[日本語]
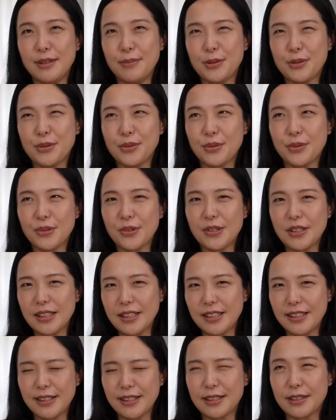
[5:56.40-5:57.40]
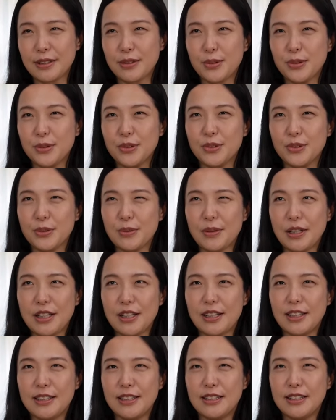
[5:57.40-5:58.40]
もそこから今度
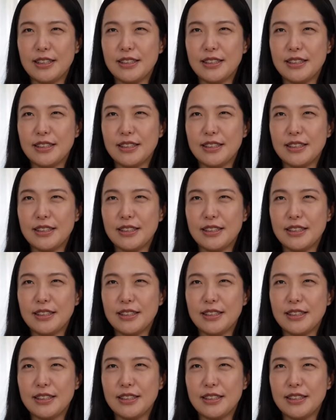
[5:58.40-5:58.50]
は